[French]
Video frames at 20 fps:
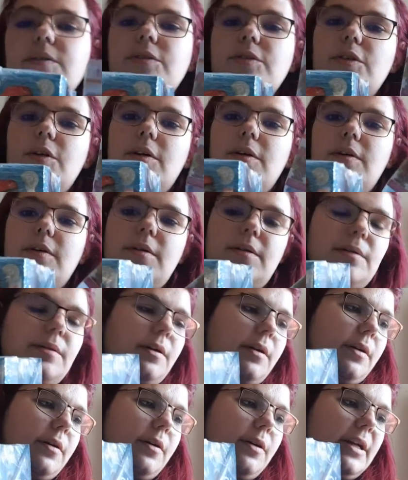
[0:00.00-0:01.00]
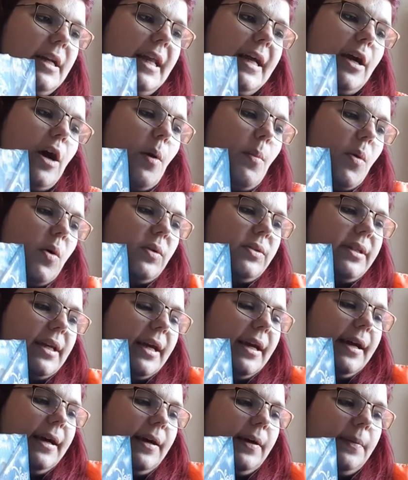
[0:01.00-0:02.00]
dans les
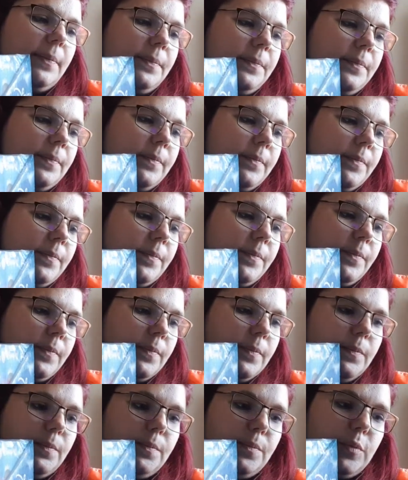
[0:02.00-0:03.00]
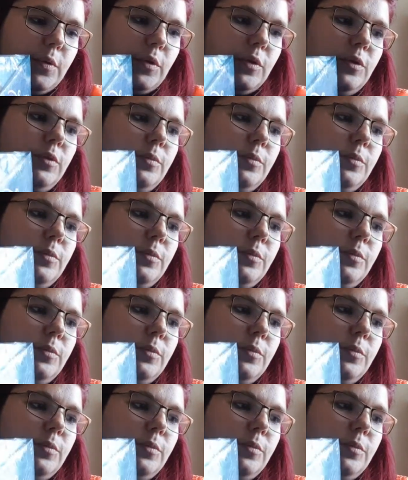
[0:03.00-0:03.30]
commentaires pour